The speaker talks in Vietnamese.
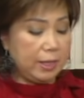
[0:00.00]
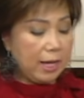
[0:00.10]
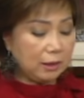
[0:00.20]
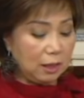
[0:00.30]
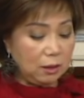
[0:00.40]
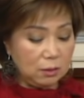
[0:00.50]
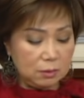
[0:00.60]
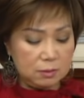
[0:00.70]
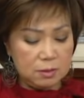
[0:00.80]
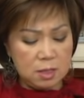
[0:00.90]
cắt từng
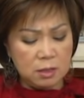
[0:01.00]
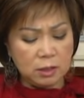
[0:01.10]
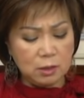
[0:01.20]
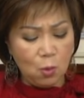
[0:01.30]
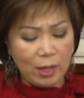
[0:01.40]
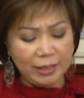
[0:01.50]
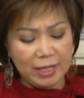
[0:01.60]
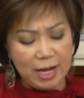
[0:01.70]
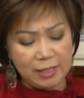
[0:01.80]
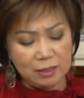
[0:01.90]
từng
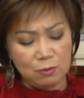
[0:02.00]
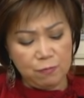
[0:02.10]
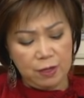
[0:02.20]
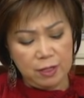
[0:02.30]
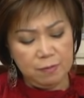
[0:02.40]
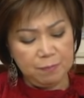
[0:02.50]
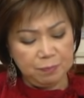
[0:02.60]
khoanh ra nha thưa quý vị